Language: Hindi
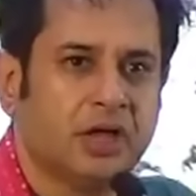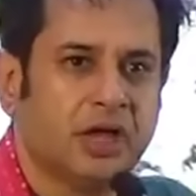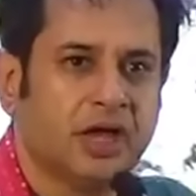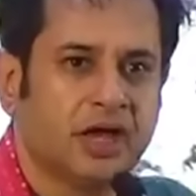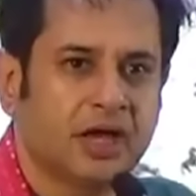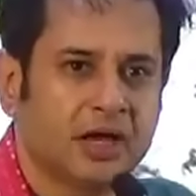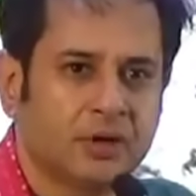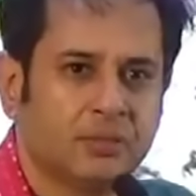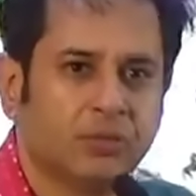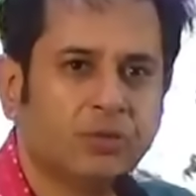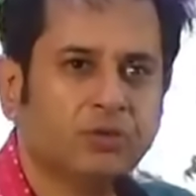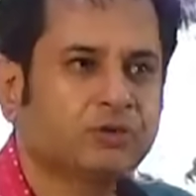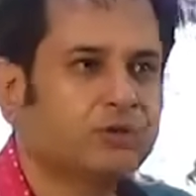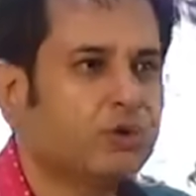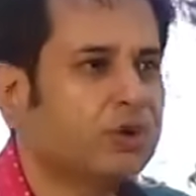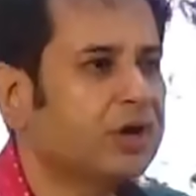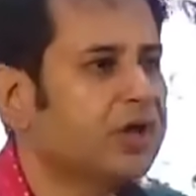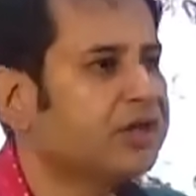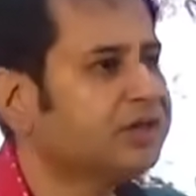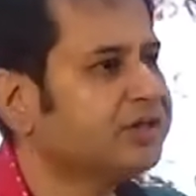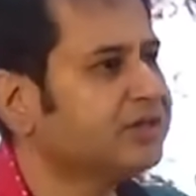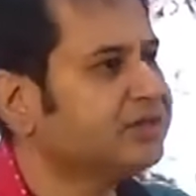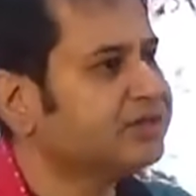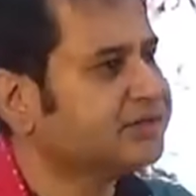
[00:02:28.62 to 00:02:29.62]
अगर वो
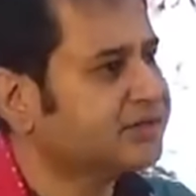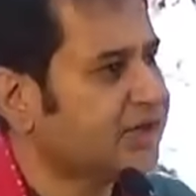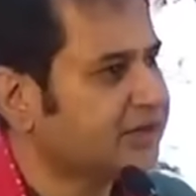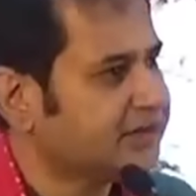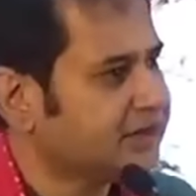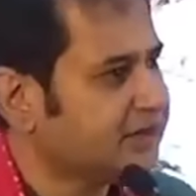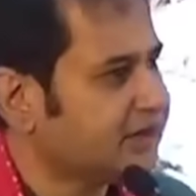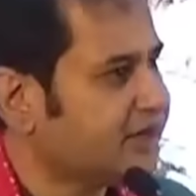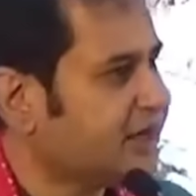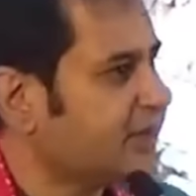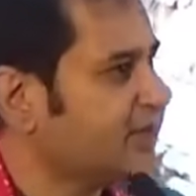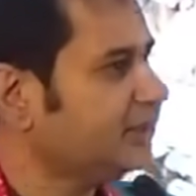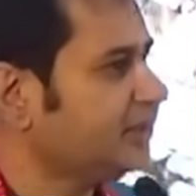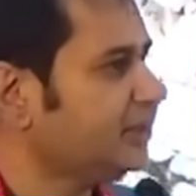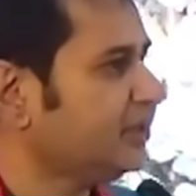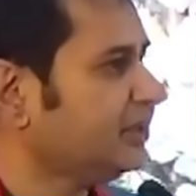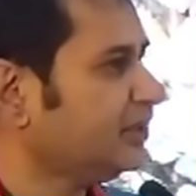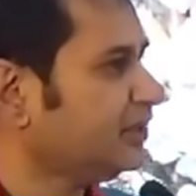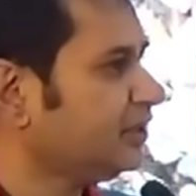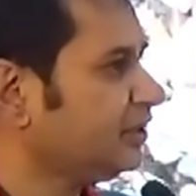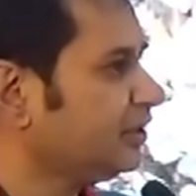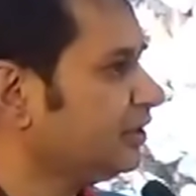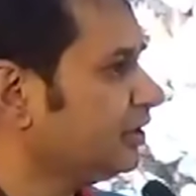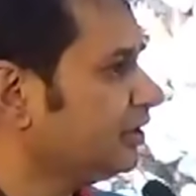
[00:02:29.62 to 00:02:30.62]
थोड़ा दिन ज़्यादा रहते
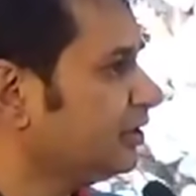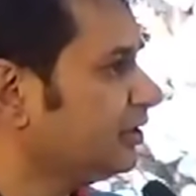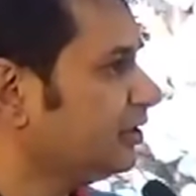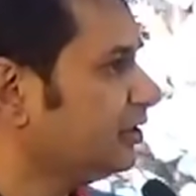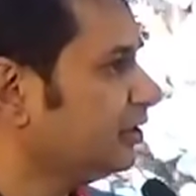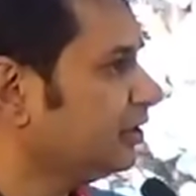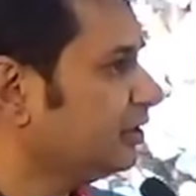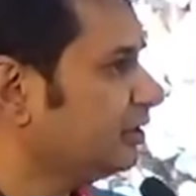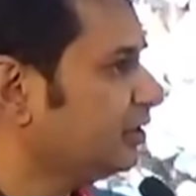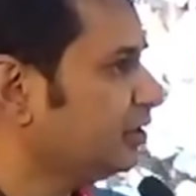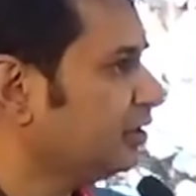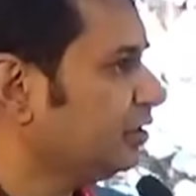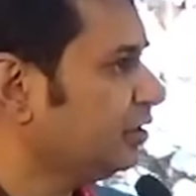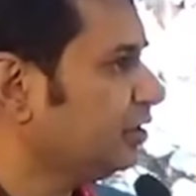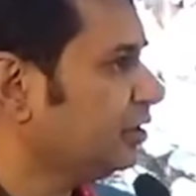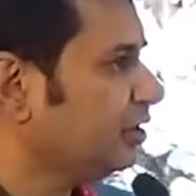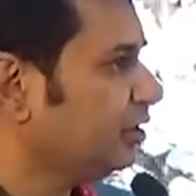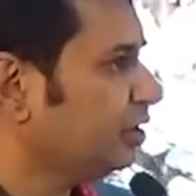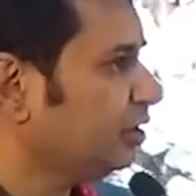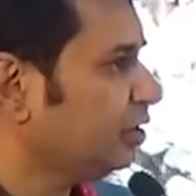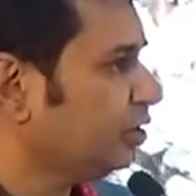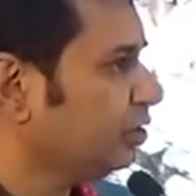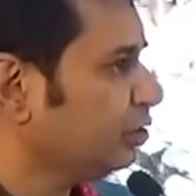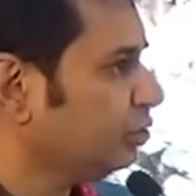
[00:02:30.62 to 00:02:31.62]

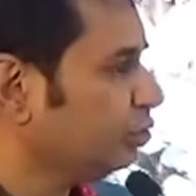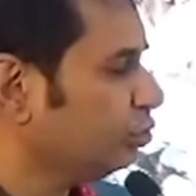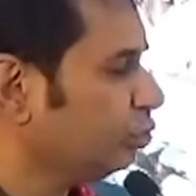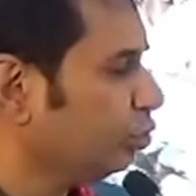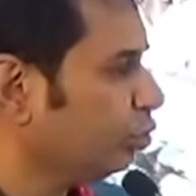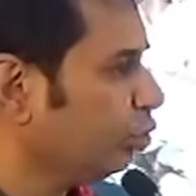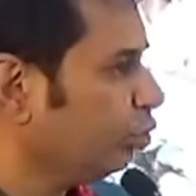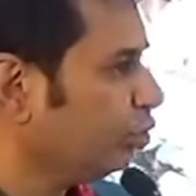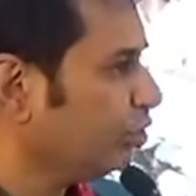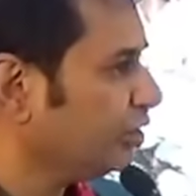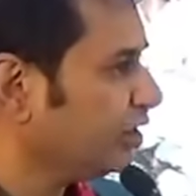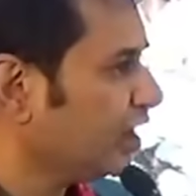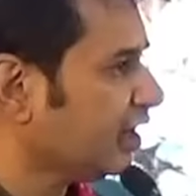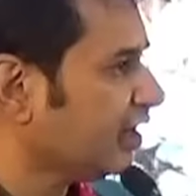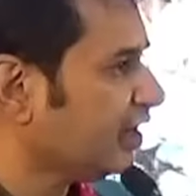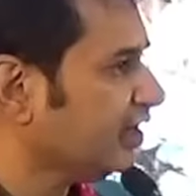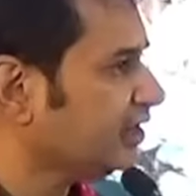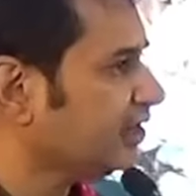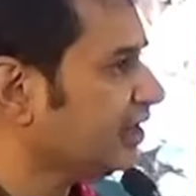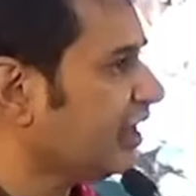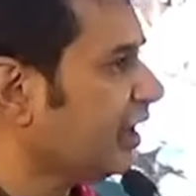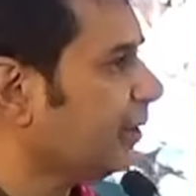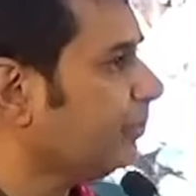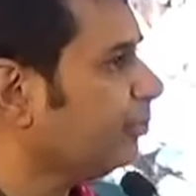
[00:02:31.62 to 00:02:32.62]
तो उनके
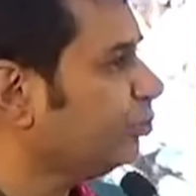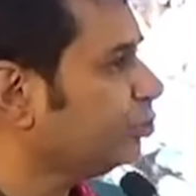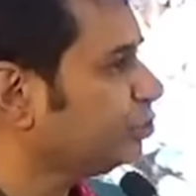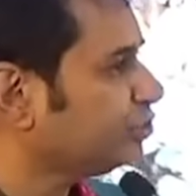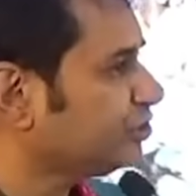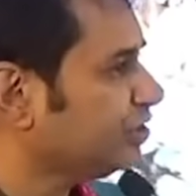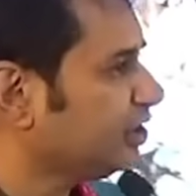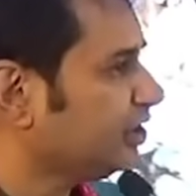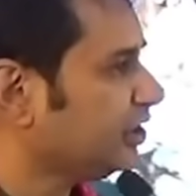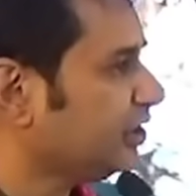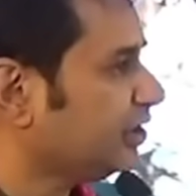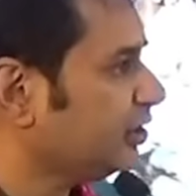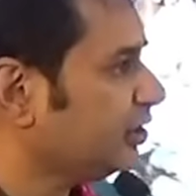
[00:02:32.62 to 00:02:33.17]
किताबों से